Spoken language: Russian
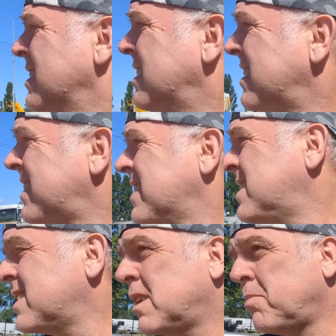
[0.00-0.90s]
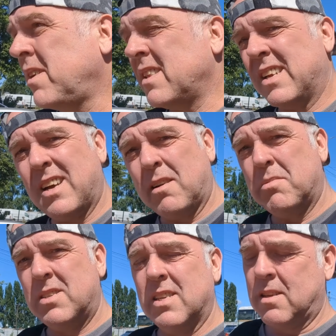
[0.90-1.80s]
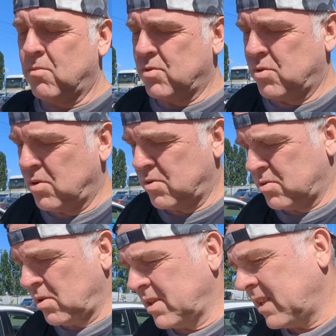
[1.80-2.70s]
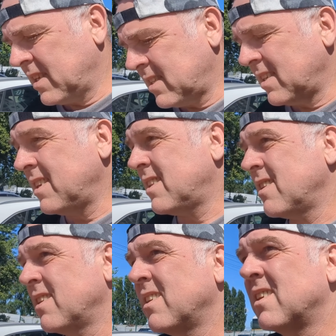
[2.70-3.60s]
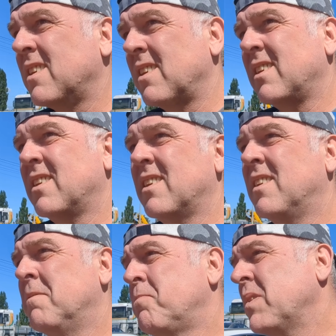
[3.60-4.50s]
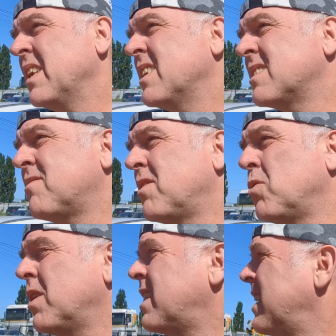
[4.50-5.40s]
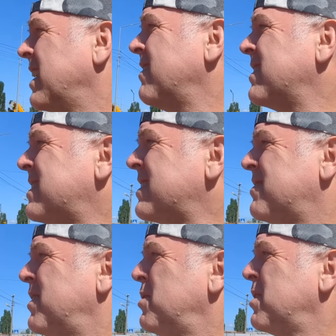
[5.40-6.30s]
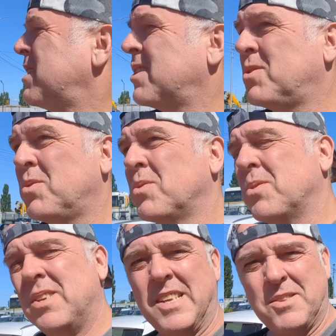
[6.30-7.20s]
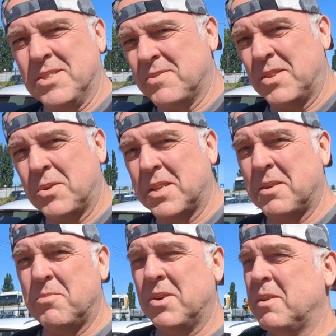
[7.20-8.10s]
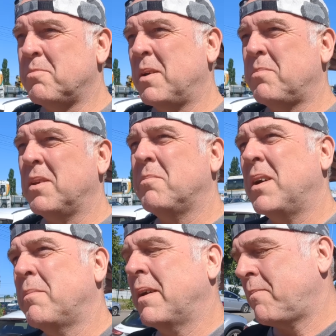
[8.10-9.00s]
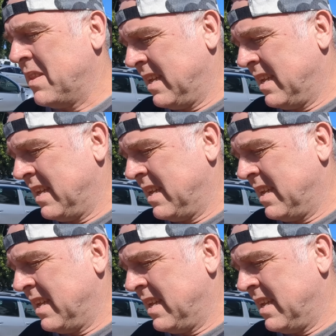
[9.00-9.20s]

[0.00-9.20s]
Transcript: Э, российский пленный, как обычно, там у Золкина сидит и звонок, как говорится, звонок другу, нет, ну звонок домой, папе и маме